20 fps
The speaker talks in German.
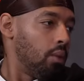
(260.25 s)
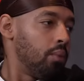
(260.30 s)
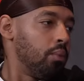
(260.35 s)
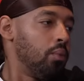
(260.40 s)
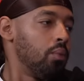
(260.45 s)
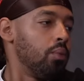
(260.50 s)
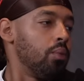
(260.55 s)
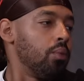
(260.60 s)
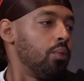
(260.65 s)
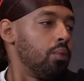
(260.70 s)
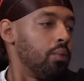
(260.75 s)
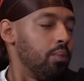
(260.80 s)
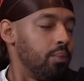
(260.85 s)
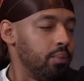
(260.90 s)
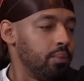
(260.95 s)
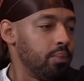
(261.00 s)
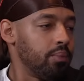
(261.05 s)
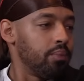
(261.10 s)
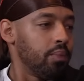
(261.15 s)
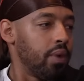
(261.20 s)
M
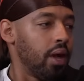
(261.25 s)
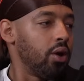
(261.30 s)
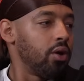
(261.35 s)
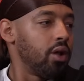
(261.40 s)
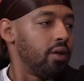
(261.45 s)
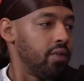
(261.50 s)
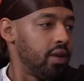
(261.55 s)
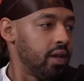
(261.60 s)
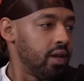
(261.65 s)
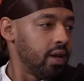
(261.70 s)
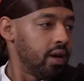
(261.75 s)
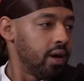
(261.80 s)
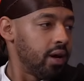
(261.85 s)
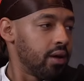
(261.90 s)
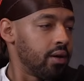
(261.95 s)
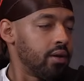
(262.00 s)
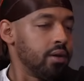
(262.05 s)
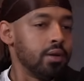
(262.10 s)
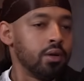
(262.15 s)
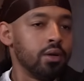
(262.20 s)
mm, ja, mehr oder weniger.
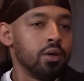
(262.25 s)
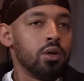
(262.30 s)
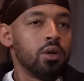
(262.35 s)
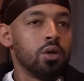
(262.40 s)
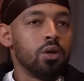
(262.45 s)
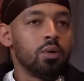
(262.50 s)
Das schon.